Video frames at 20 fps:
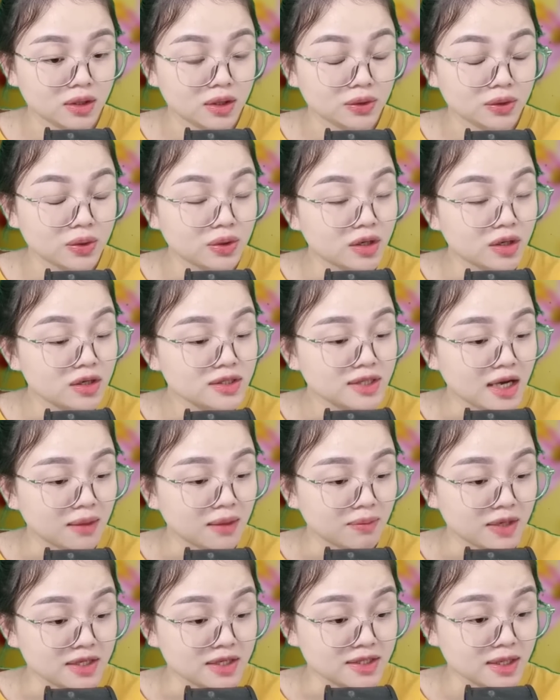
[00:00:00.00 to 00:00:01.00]
Tôi ngỡ rằng
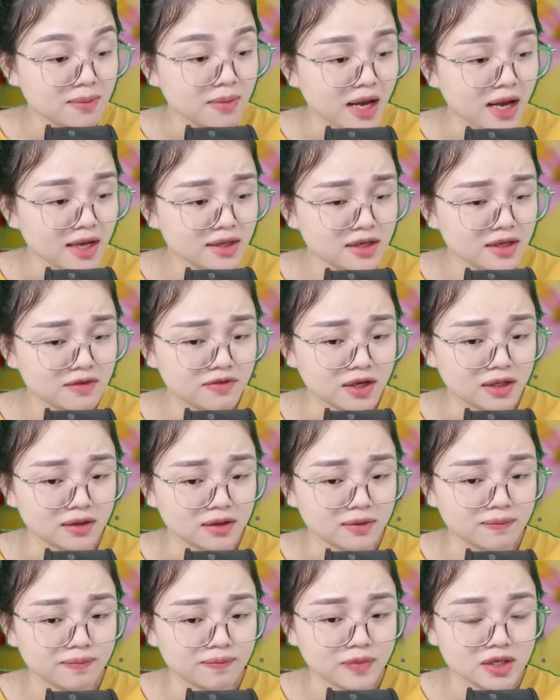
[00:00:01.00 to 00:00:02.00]
mình sẽ mãi như vậy,
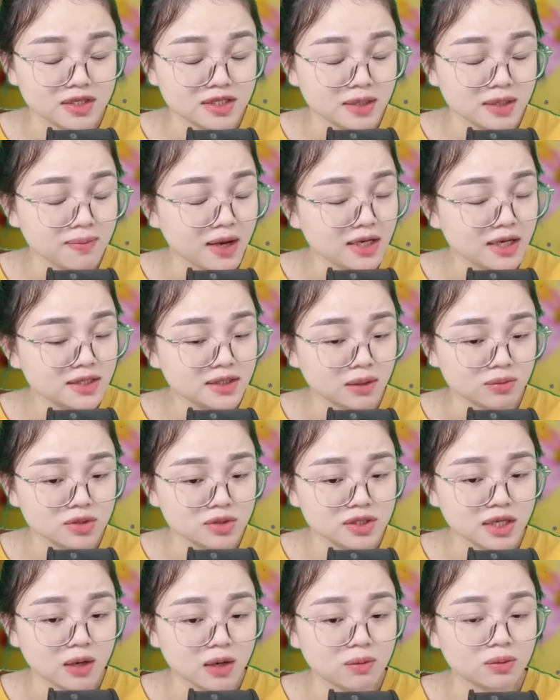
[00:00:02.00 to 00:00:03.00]
sẽ mãi sống
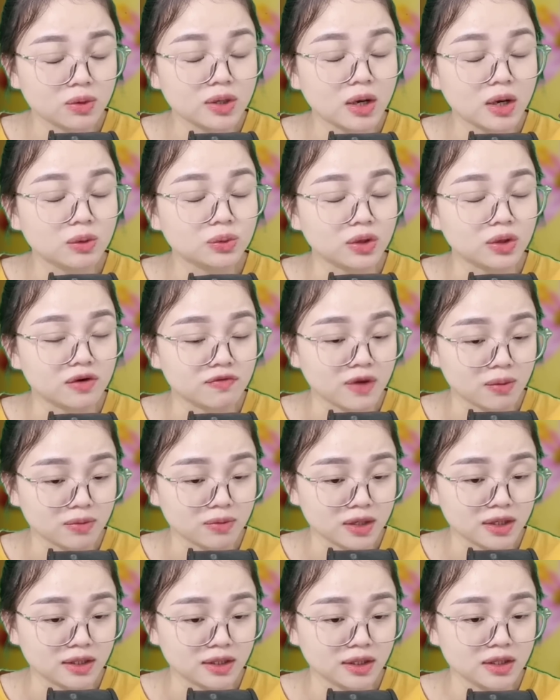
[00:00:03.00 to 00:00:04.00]
trong nỗi đau tuyệt vọng
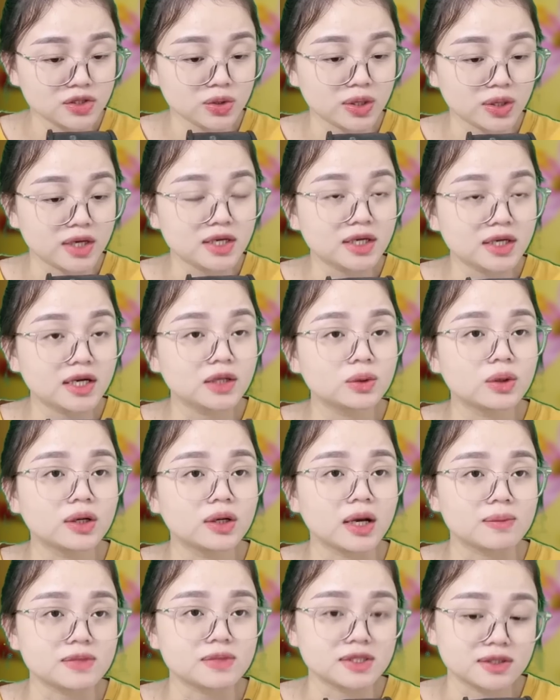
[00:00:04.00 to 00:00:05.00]
ấy cho đến khi tôi
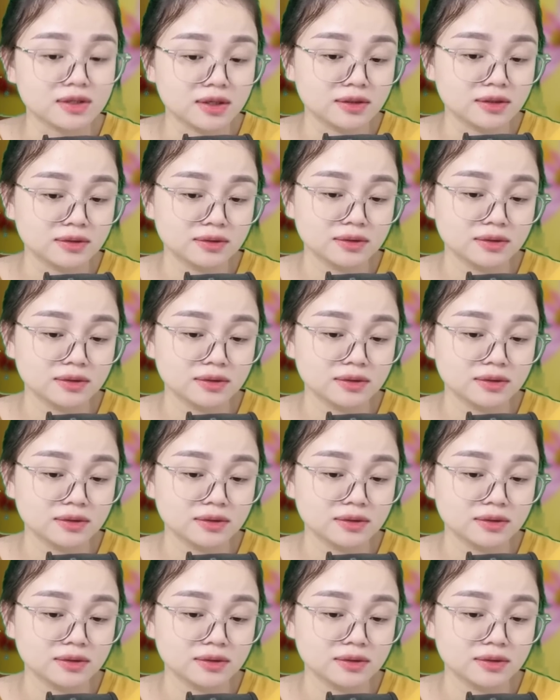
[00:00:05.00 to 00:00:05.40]
gặp Dương.